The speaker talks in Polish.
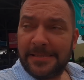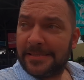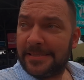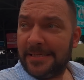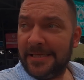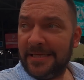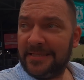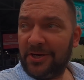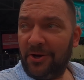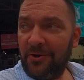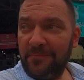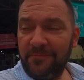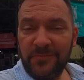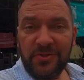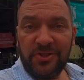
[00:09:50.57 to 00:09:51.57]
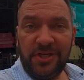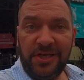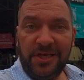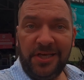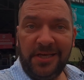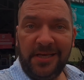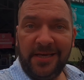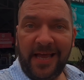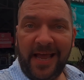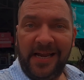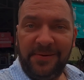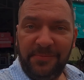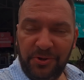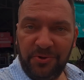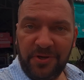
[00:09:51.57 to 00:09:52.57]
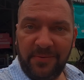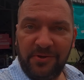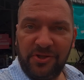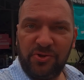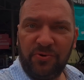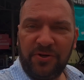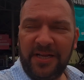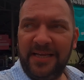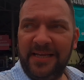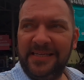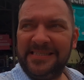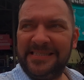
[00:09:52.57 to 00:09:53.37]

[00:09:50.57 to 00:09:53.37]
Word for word: Czyli co? Czyli eliminujemy cukry,